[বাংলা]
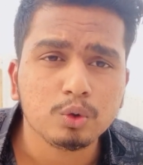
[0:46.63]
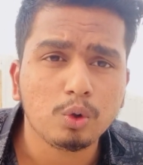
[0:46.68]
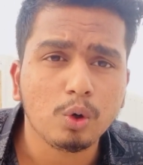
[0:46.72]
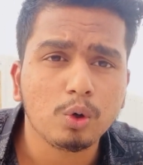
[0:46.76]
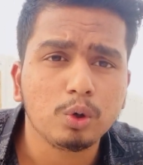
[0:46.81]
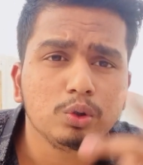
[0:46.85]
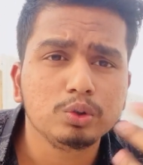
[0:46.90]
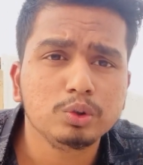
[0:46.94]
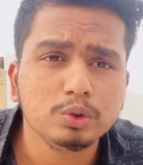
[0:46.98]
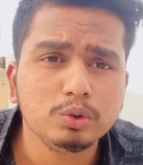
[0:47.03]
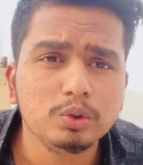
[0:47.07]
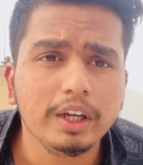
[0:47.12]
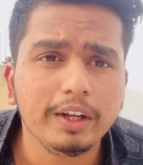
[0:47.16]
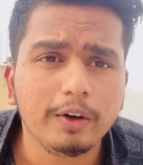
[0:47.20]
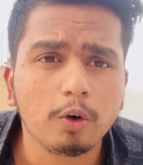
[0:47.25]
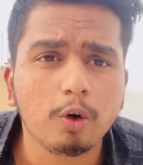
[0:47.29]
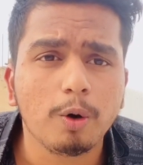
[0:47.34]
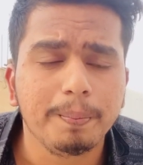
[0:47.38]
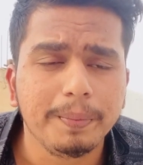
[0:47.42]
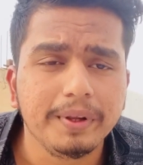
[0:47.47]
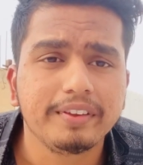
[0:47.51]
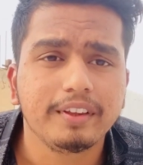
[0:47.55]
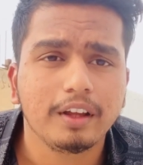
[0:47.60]
তখন যদি
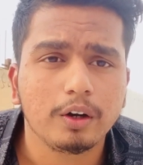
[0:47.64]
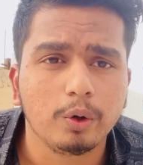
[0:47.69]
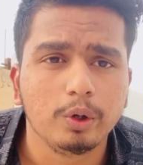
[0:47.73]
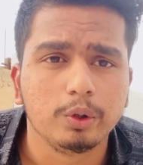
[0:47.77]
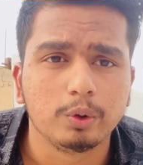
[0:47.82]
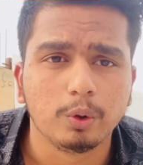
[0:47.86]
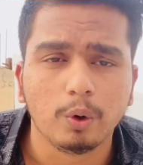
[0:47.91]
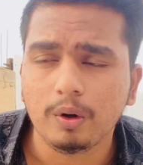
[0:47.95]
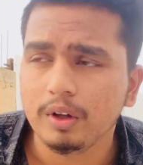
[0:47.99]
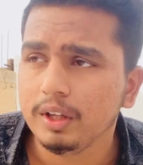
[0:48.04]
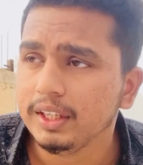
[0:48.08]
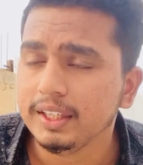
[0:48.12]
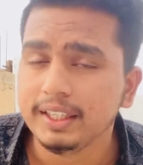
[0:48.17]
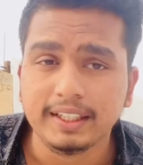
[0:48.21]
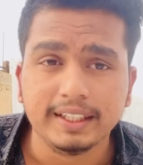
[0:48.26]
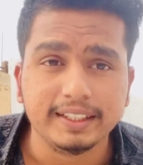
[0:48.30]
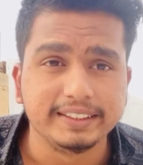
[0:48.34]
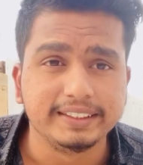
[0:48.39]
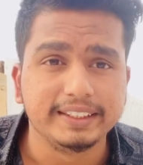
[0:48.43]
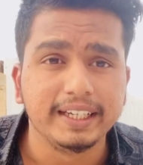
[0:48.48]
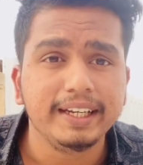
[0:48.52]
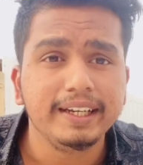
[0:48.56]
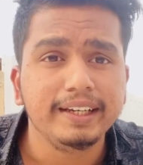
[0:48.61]
এরকম বিচার হইতো
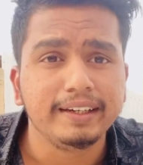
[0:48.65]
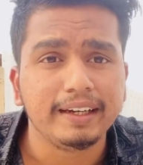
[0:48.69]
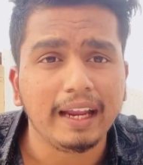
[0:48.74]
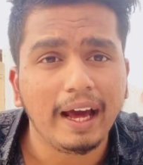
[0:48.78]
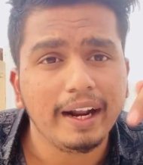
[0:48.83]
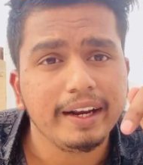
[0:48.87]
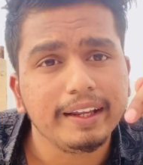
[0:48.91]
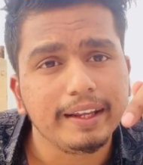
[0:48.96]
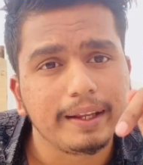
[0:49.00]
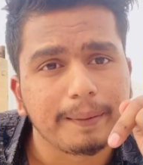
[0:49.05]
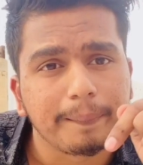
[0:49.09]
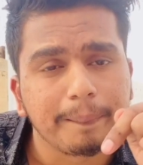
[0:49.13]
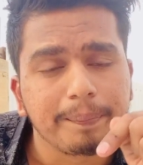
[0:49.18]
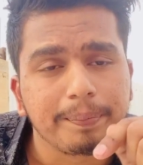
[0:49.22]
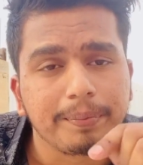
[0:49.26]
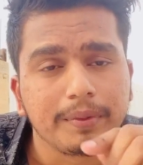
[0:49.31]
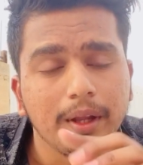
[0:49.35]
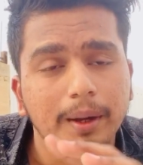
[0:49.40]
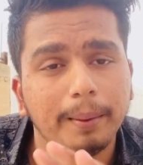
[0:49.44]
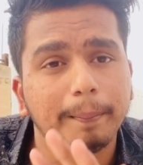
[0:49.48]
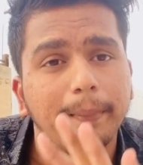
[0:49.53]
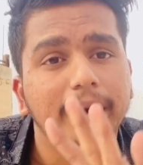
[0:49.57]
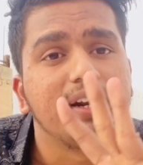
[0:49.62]
যে নারী
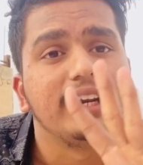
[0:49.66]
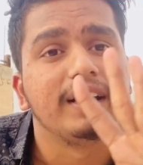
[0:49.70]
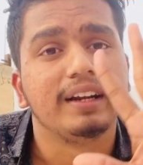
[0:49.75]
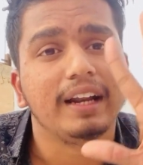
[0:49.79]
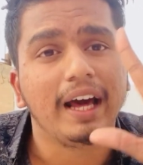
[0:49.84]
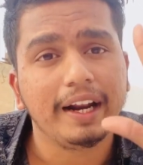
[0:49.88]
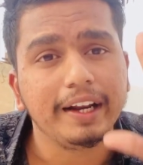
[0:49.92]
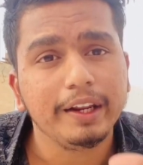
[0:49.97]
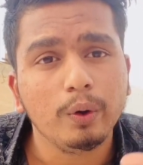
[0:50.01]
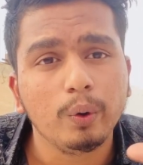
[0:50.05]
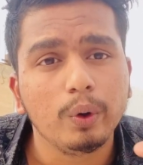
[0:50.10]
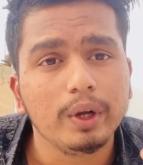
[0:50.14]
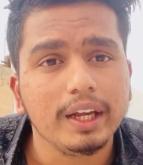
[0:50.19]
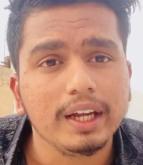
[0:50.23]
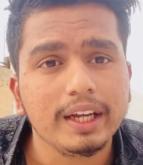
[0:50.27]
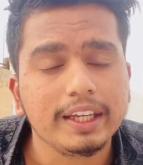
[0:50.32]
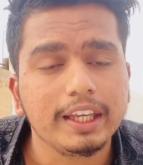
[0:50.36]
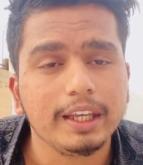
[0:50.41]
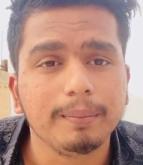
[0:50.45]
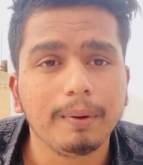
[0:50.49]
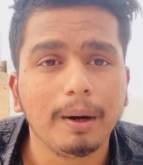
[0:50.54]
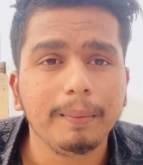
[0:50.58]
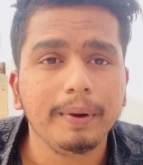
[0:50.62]
মানে নারী হইয়া
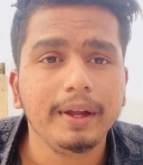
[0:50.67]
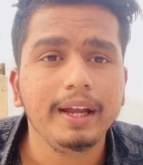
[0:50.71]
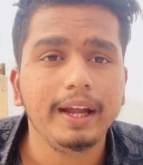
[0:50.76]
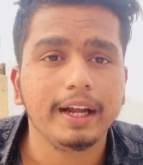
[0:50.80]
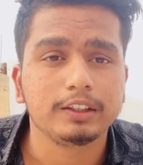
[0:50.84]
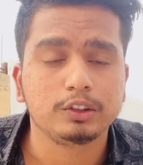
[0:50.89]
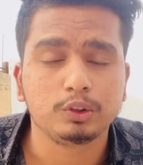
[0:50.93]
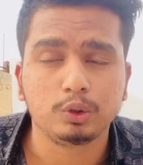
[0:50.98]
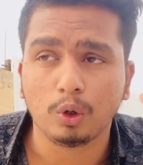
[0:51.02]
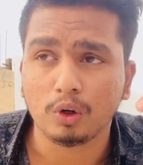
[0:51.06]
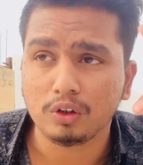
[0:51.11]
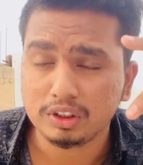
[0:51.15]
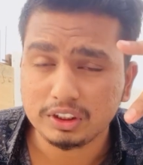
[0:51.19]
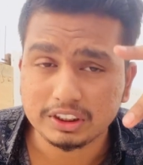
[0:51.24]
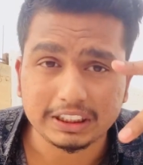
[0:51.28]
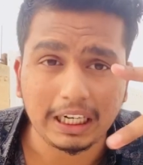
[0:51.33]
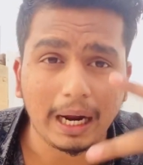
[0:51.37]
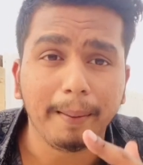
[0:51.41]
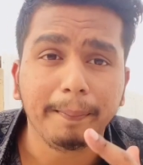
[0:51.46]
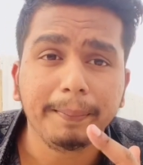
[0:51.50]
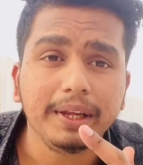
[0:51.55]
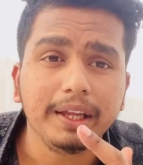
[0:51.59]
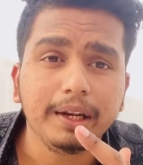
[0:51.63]
কিভাবে একজন
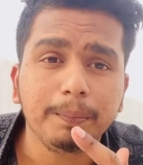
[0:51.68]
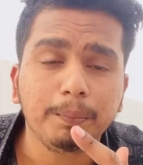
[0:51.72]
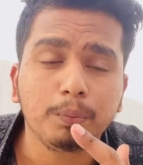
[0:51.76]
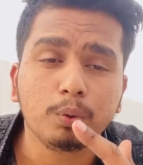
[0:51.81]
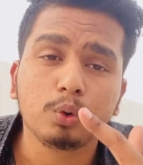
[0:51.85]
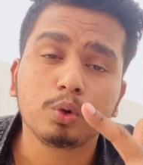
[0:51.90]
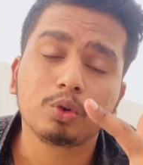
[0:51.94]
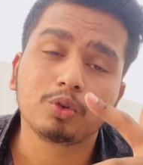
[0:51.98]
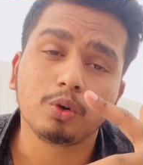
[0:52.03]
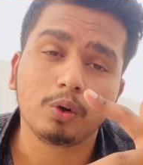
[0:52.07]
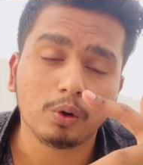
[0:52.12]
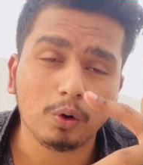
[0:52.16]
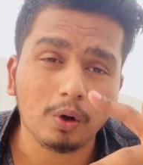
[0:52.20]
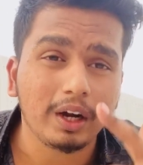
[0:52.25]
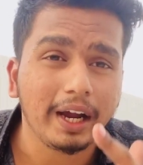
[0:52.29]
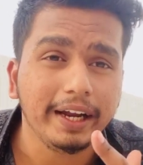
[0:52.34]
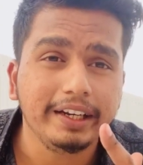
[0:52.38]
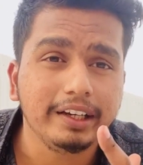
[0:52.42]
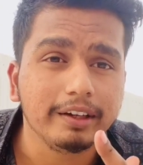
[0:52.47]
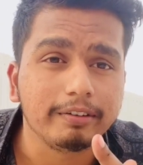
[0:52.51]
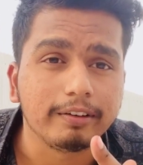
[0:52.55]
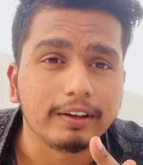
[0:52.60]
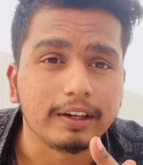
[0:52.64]
স্বামীর পুরুষ অঙ্গ
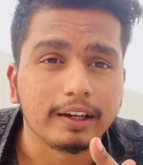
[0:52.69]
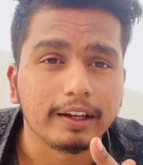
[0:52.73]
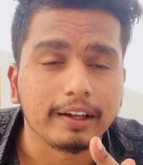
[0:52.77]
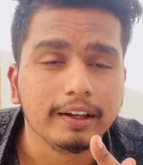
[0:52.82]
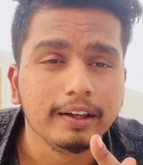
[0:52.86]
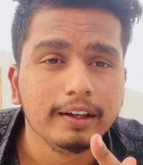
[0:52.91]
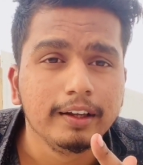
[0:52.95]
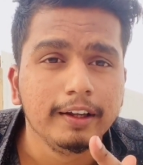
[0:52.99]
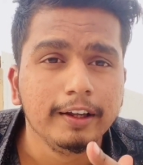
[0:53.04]
কাইতে ফেলে